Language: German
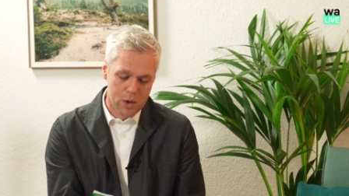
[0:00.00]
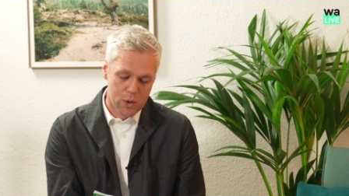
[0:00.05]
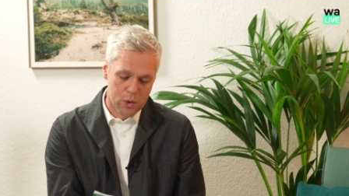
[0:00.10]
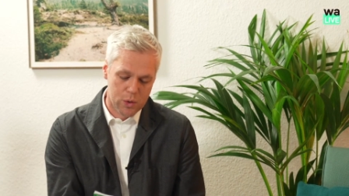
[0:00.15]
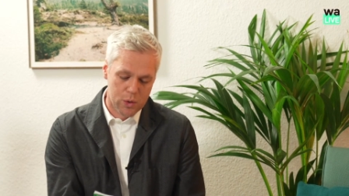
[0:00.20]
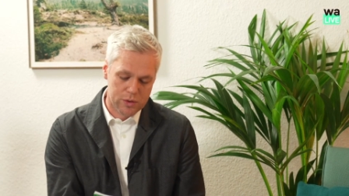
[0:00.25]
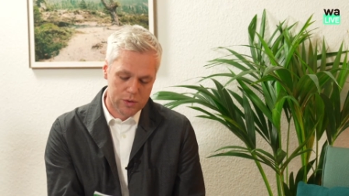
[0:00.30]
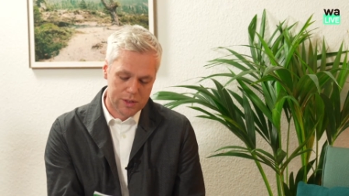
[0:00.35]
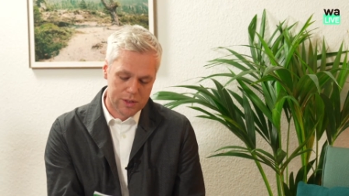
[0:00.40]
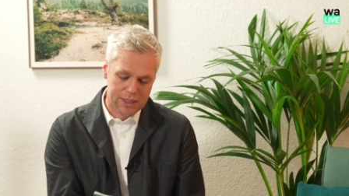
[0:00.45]

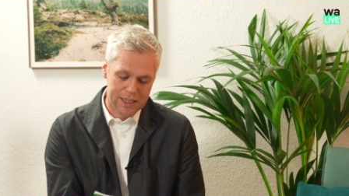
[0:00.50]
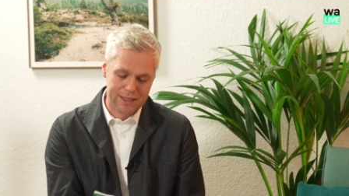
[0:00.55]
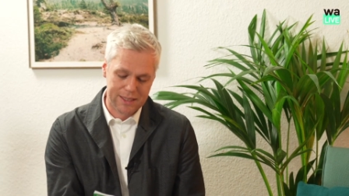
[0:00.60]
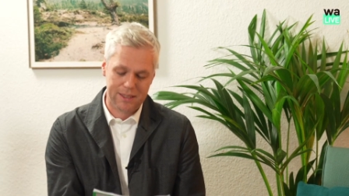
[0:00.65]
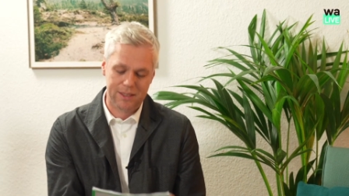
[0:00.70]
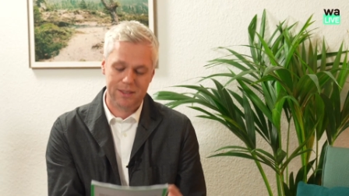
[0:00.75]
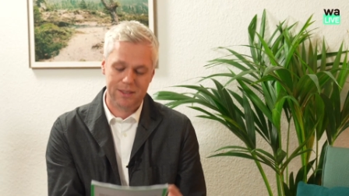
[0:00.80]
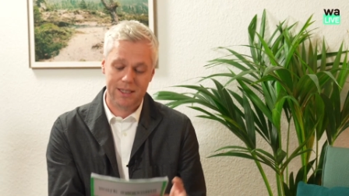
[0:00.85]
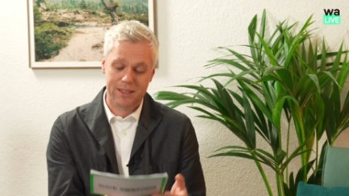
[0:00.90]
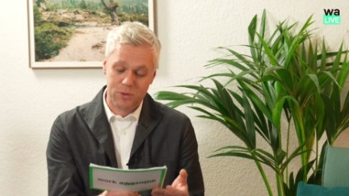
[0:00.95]
Und
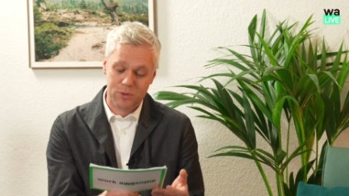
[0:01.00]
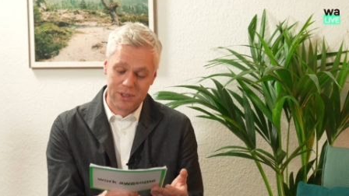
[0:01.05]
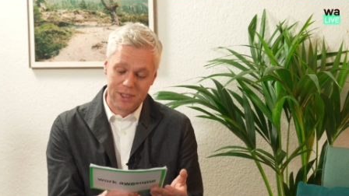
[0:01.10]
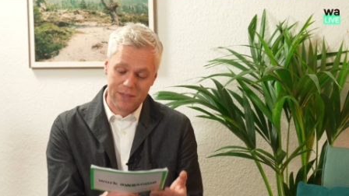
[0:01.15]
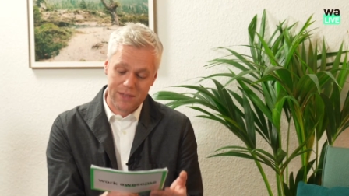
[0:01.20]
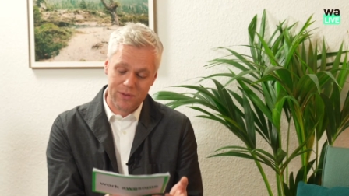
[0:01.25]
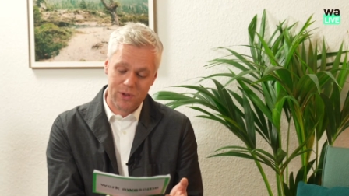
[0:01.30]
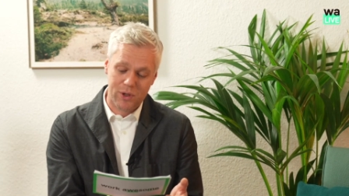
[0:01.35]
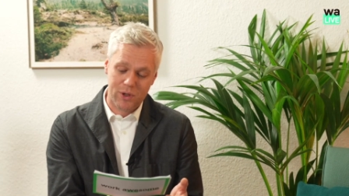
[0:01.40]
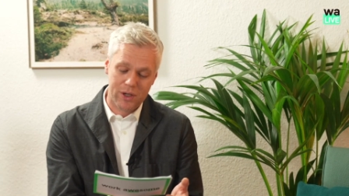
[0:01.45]
das,
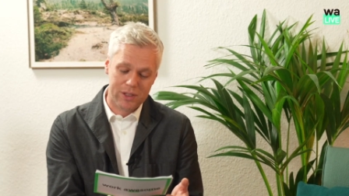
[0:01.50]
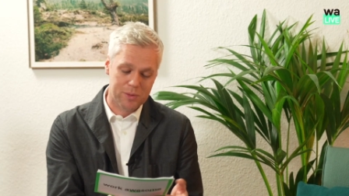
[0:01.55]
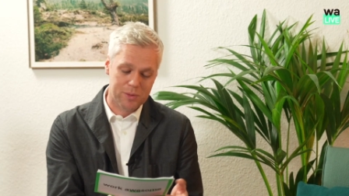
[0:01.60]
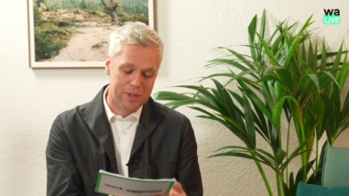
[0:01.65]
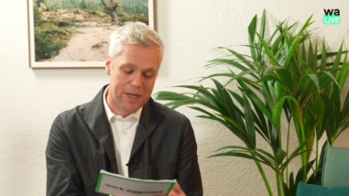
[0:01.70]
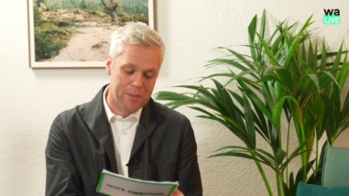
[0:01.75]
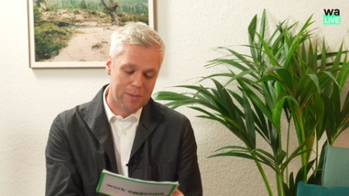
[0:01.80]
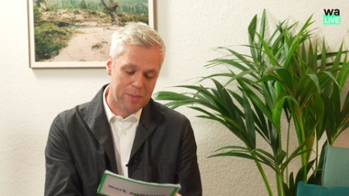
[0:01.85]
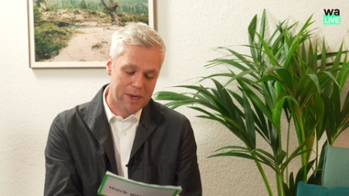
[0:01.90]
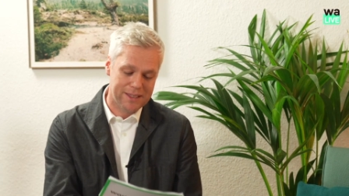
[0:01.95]
diskutieren wir heute mit
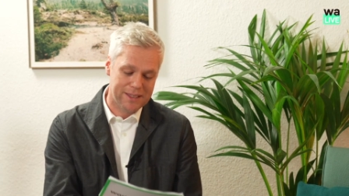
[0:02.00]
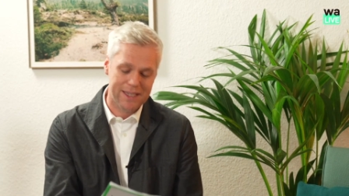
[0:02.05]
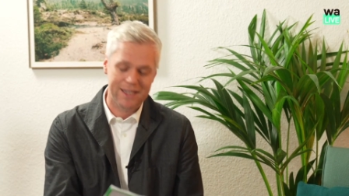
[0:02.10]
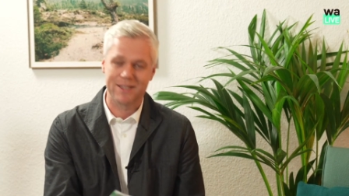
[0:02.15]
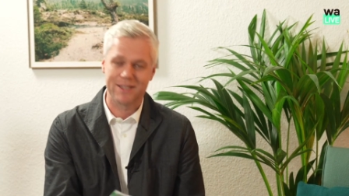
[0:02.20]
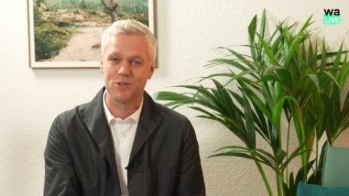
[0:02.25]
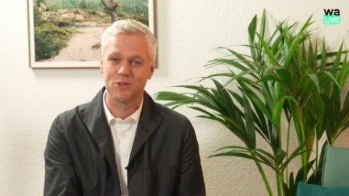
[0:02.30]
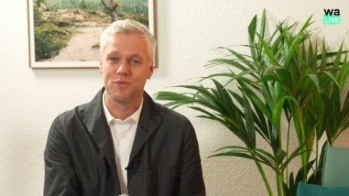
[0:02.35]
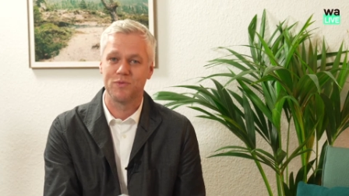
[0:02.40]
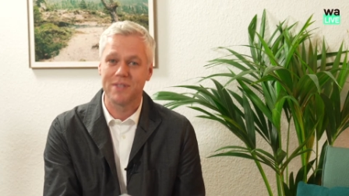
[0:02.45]
einem Mann, der
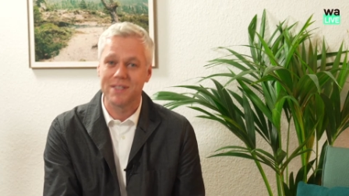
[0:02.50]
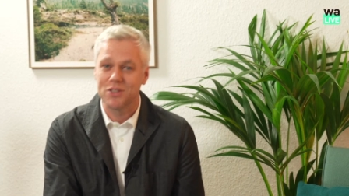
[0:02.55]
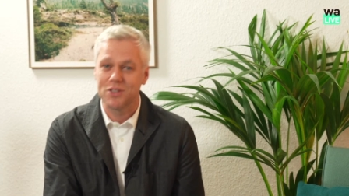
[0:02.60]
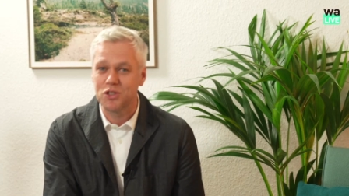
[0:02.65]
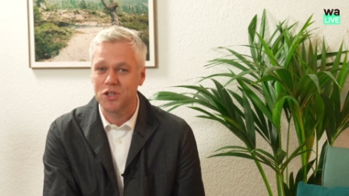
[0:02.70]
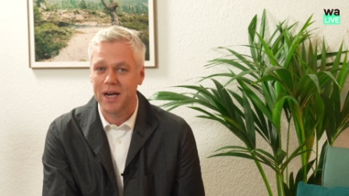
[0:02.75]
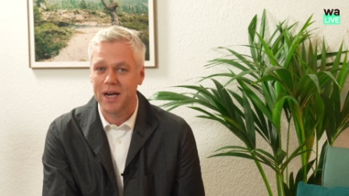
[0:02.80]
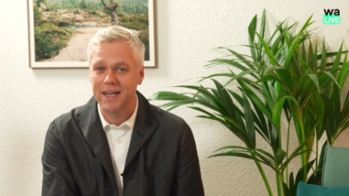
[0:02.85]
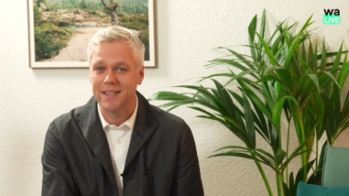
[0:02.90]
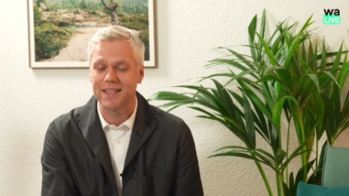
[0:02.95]
es zu wissen
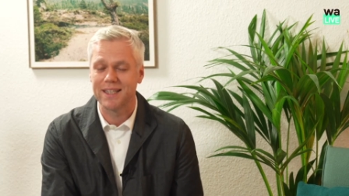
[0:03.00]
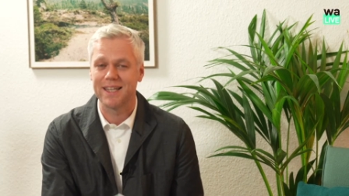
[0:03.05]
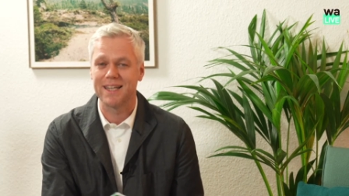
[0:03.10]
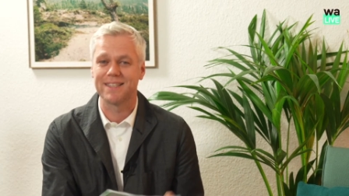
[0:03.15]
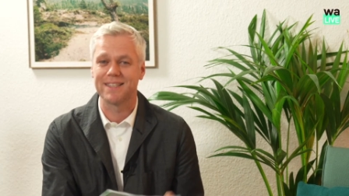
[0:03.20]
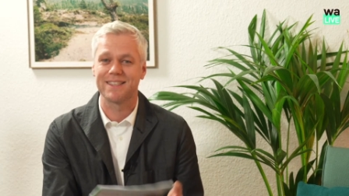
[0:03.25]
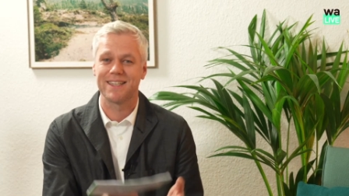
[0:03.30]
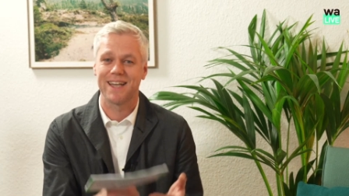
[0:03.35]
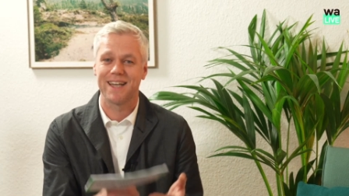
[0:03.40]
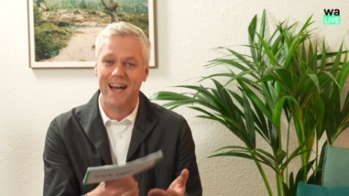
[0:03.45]
scheint, denn er
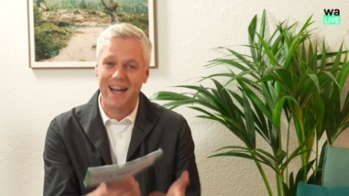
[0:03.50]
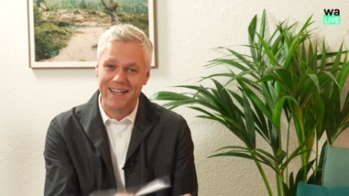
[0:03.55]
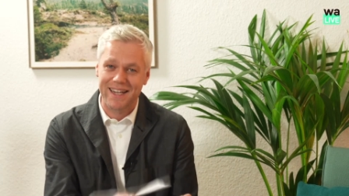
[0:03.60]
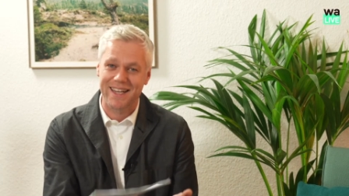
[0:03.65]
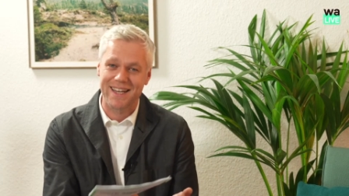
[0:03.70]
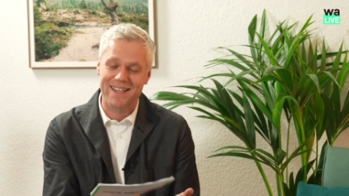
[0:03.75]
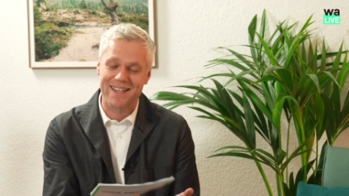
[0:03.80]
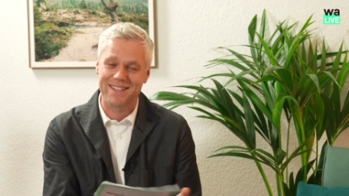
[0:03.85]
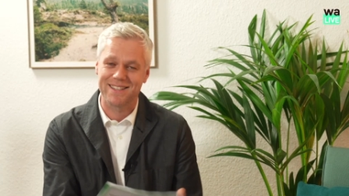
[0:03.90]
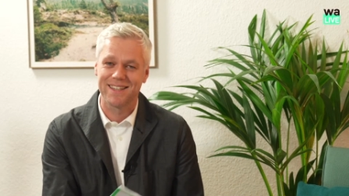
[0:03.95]
ist gerade
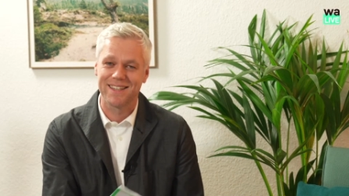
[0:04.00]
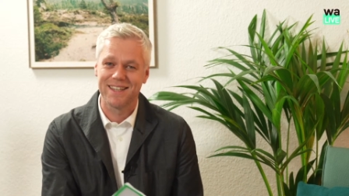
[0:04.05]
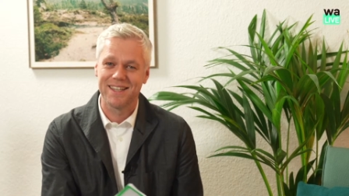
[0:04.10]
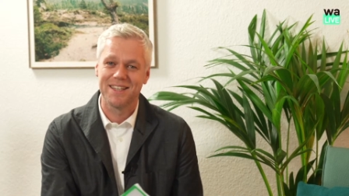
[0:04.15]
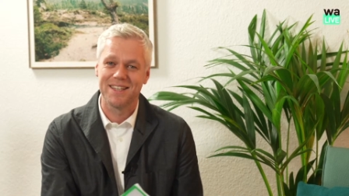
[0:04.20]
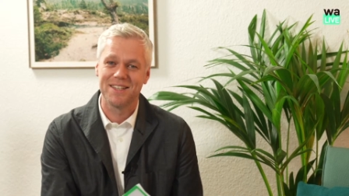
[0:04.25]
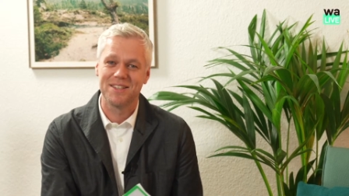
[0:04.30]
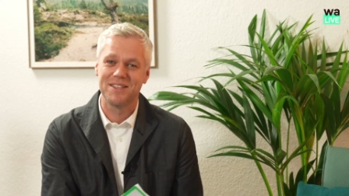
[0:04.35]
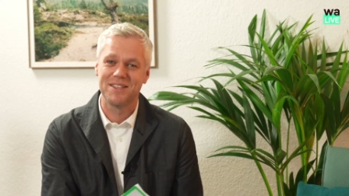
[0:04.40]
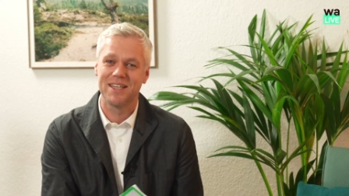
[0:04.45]
erst
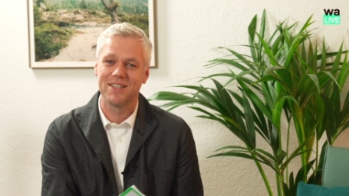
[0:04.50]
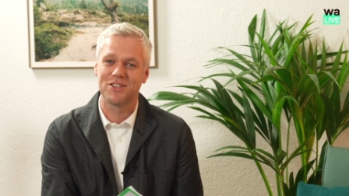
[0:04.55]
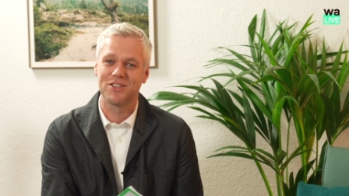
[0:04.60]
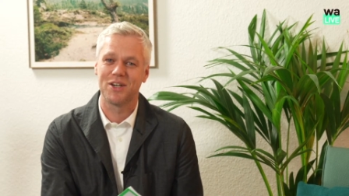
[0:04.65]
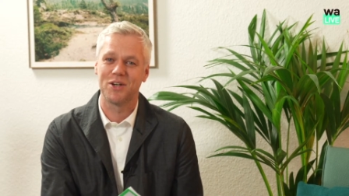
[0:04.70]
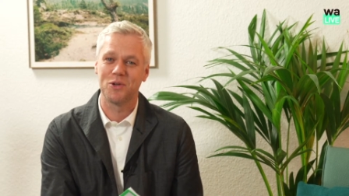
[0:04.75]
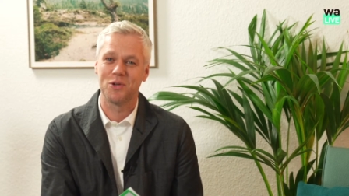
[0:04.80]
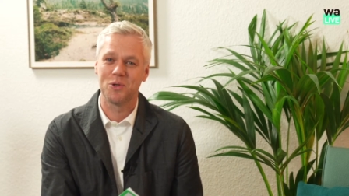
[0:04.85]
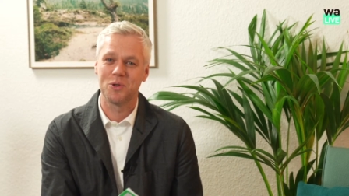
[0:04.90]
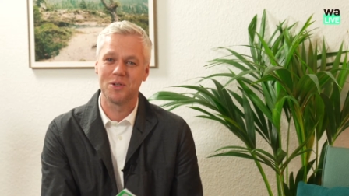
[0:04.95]

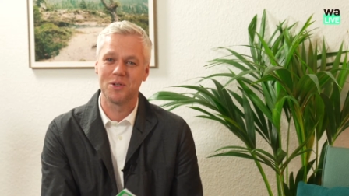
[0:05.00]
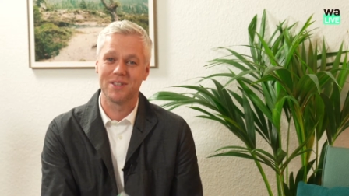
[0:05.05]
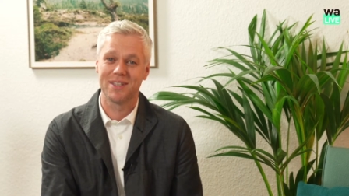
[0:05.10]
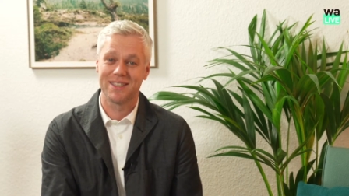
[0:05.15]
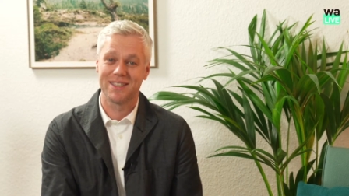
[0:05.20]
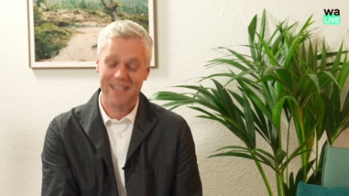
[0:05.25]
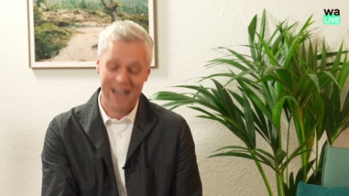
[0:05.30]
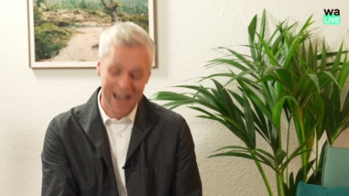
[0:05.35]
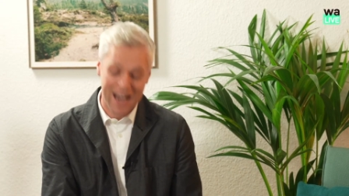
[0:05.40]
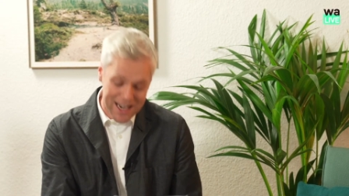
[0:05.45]
CHO
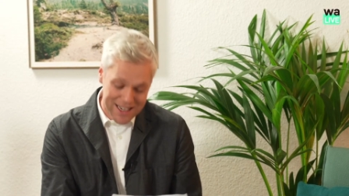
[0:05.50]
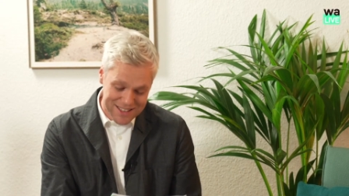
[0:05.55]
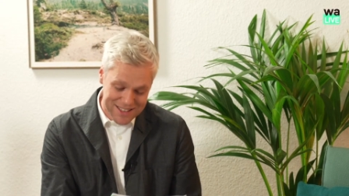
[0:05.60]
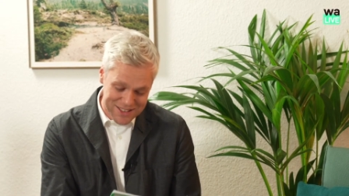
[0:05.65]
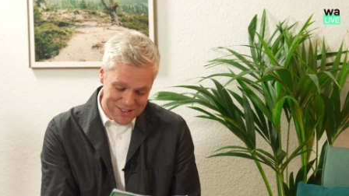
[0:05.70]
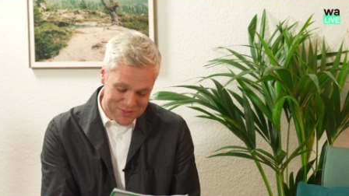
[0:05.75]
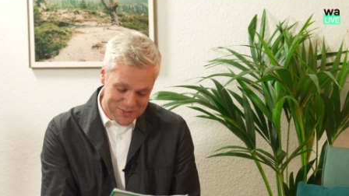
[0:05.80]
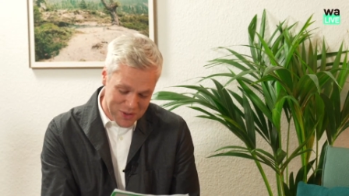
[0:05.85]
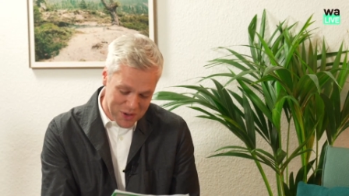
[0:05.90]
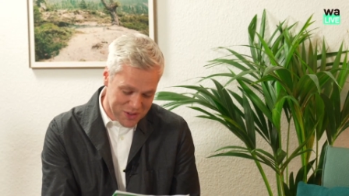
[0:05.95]
des Jahres
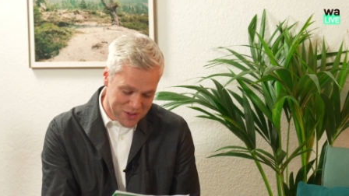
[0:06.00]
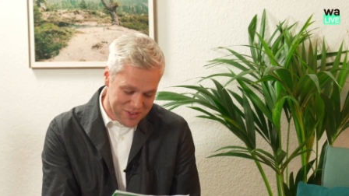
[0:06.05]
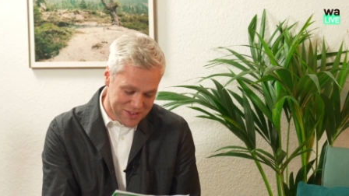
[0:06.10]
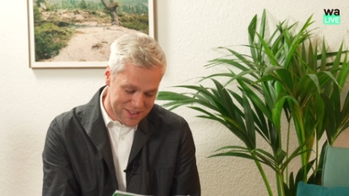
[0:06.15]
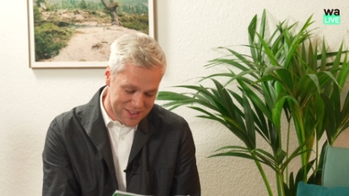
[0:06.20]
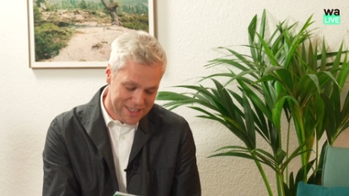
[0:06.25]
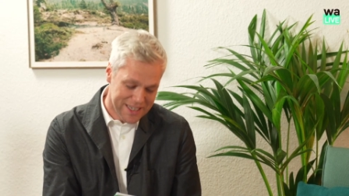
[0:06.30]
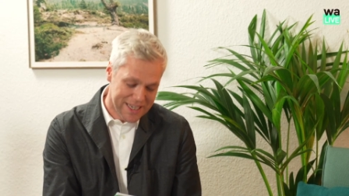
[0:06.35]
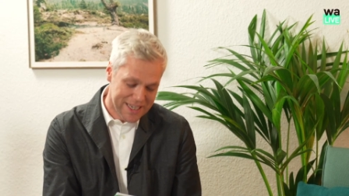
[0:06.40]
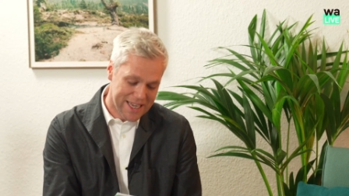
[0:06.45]
geworden.